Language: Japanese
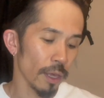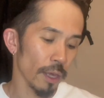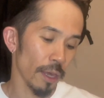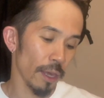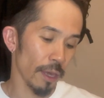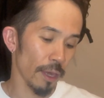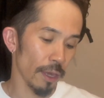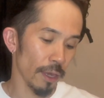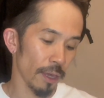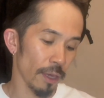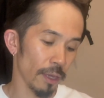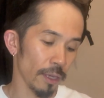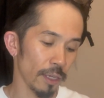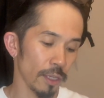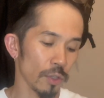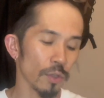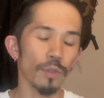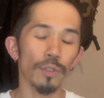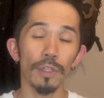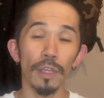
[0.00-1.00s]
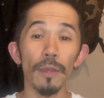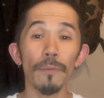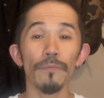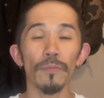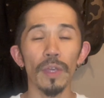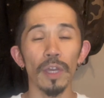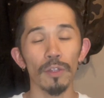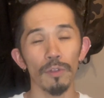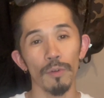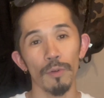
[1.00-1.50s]
えー、非常にね、
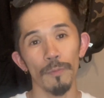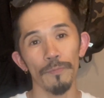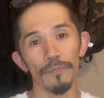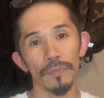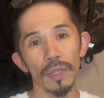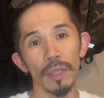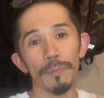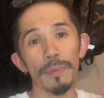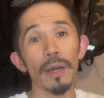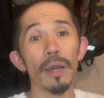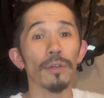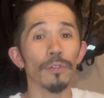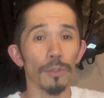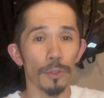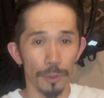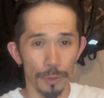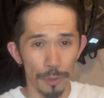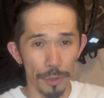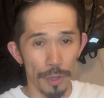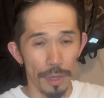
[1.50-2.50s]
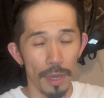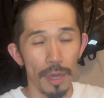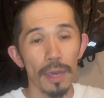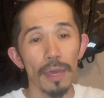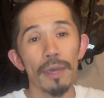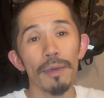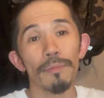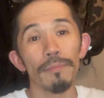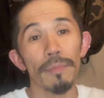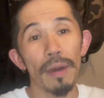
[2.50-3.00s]
あの、パワーの強い
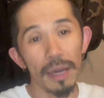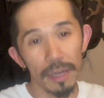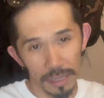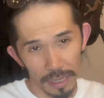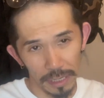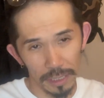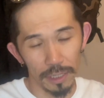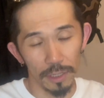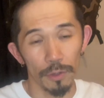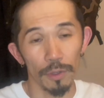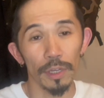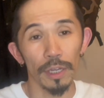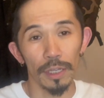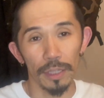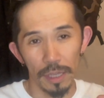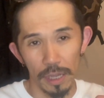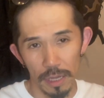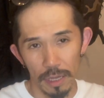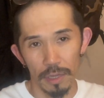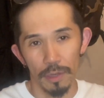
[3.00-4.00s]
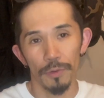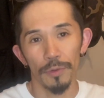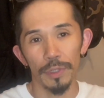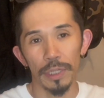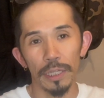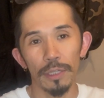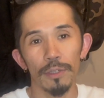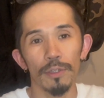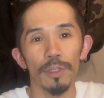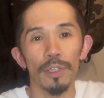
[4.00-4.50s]
満月の日がね、
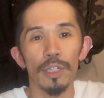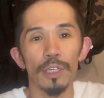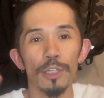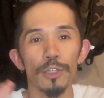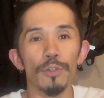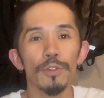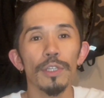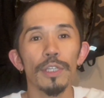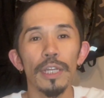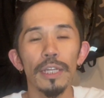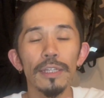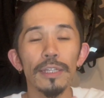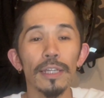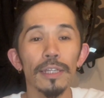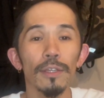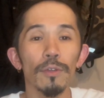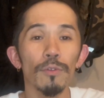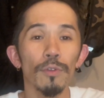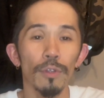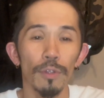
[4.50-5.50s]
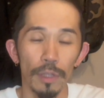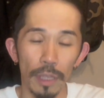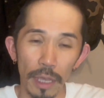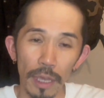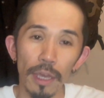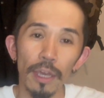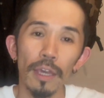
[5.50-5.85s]
2つ一緒になったってことでね、